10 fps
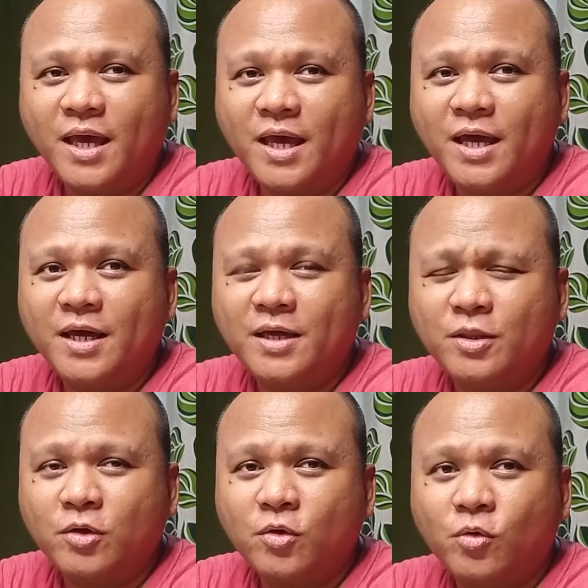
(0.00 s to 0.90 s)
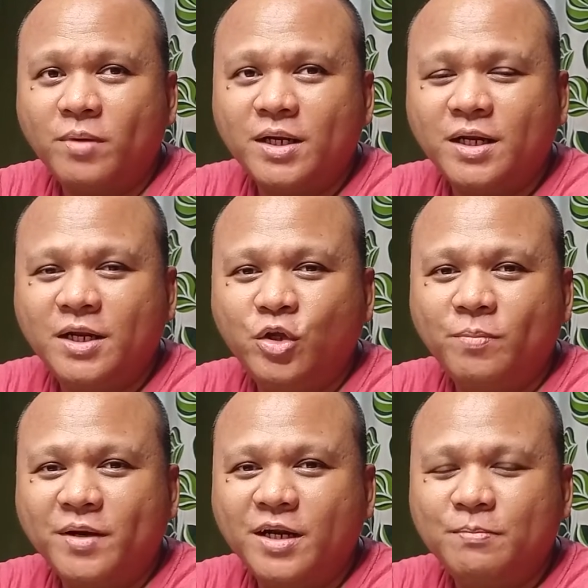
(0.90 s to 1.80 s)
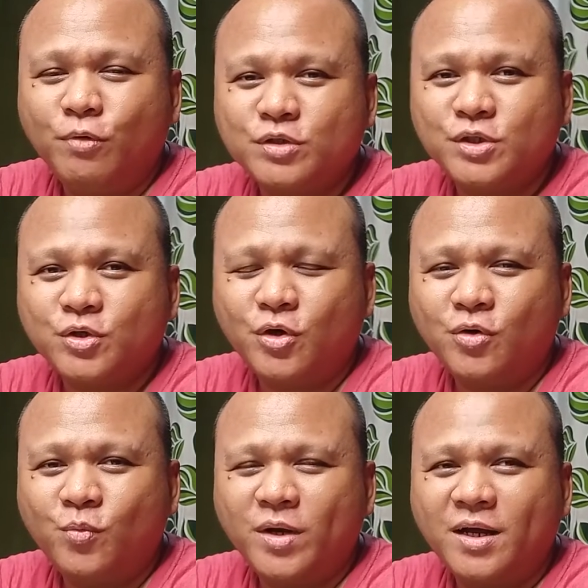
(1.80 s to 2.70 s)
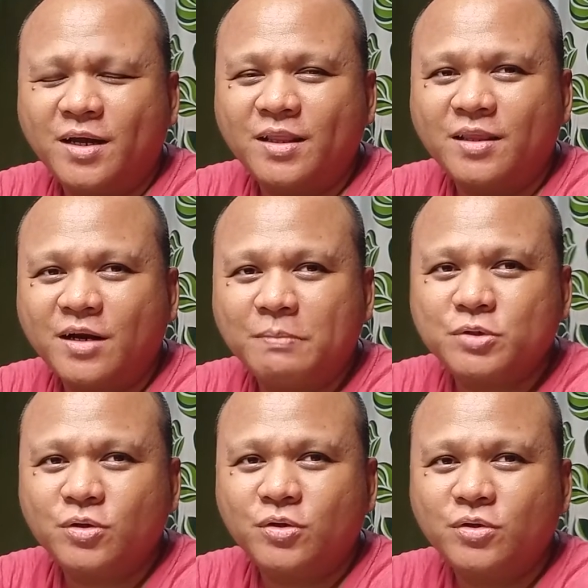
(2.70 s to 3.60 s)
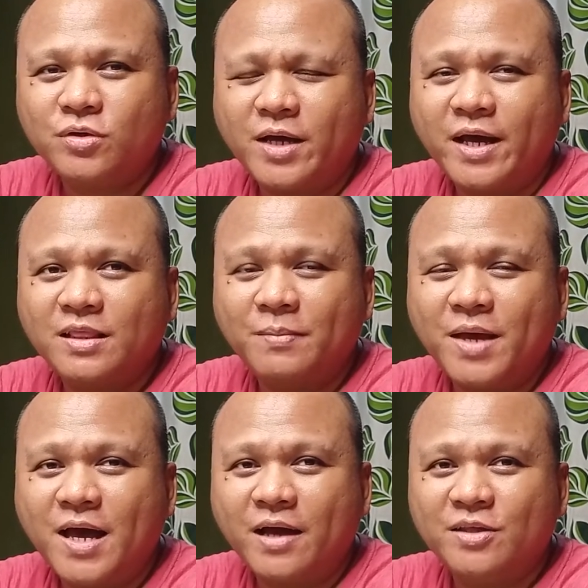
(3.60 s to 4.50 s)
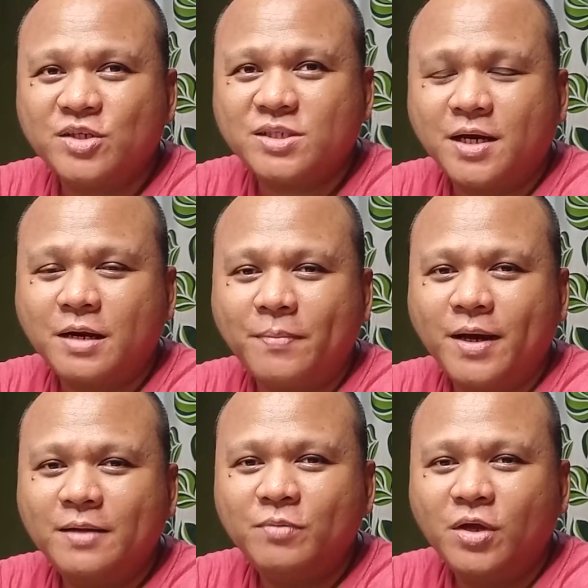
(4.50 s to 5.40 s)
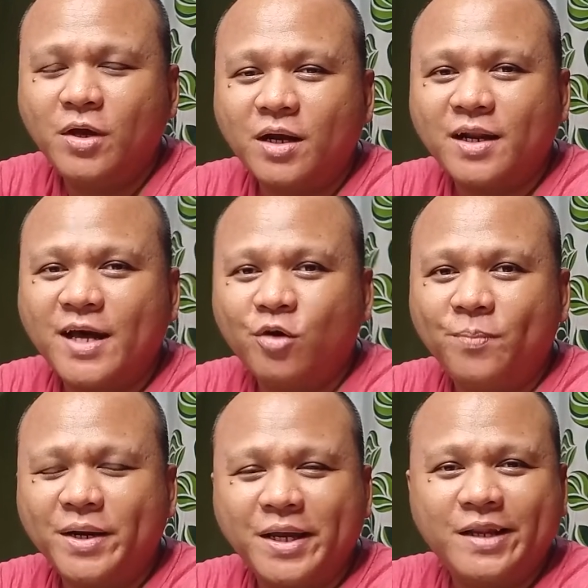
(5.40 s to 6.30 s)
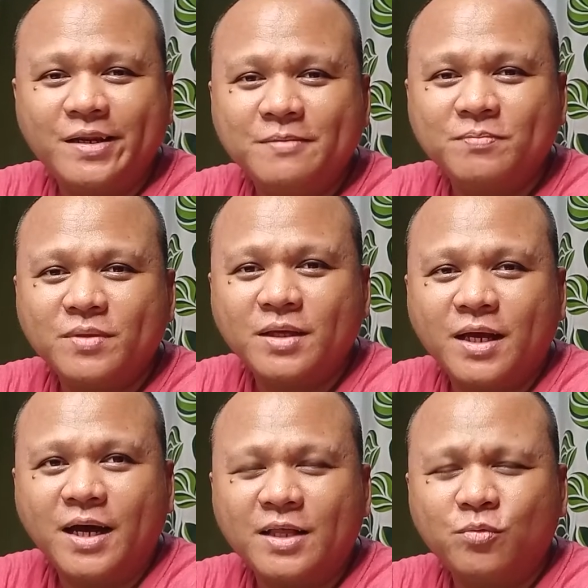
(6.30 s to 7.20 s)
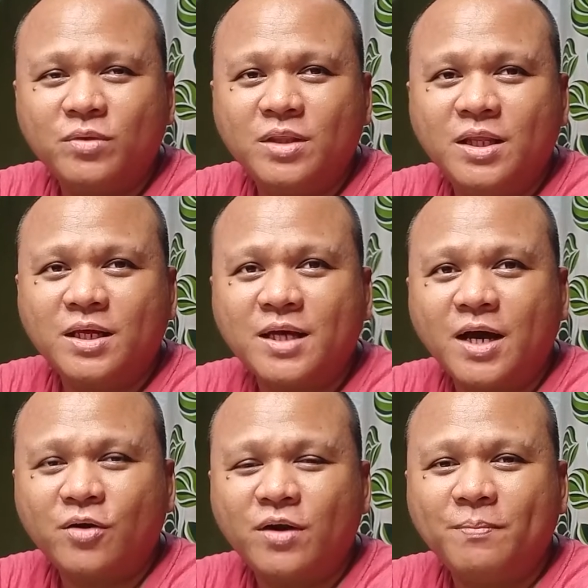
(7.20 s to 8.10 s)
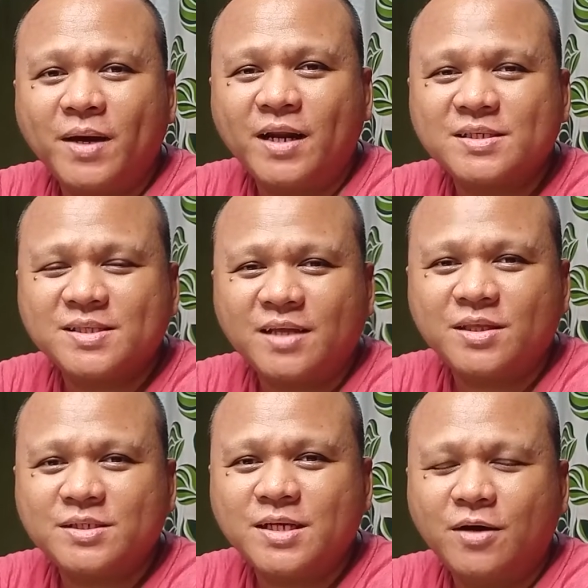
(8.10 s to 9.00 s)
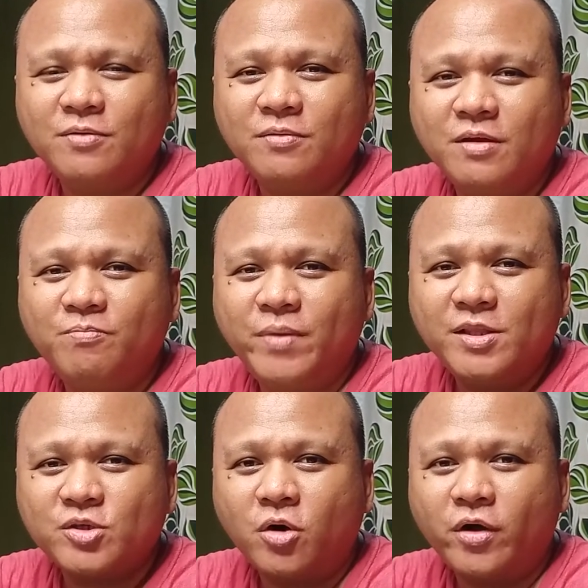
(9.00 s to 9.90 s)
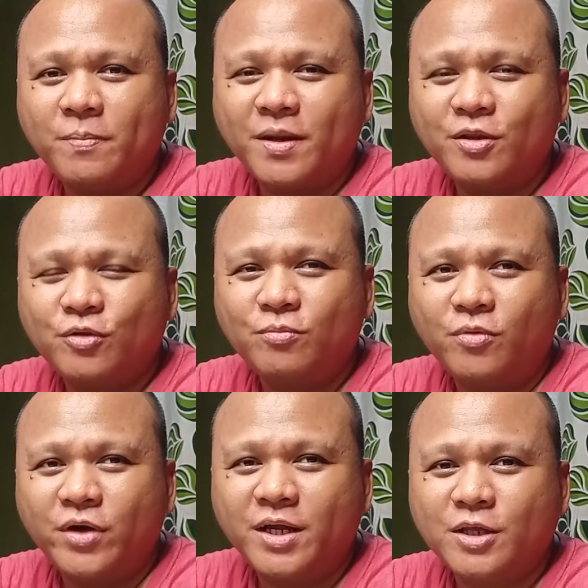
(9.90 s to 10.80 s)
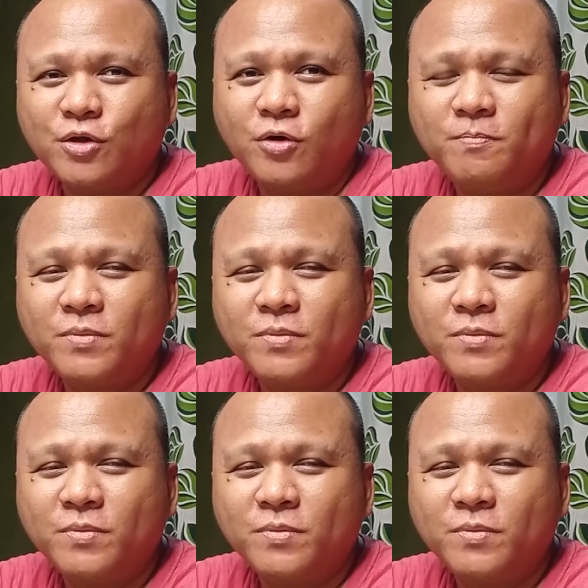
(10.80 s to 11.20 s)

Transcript: And kung maririnig pa rin ng boses ko, walang interruption, kahit na may hangin sa harapan, klaro pa rin, at hindi nagkakaroon ng parang static sound, it means okay pa rin itong Boya na to.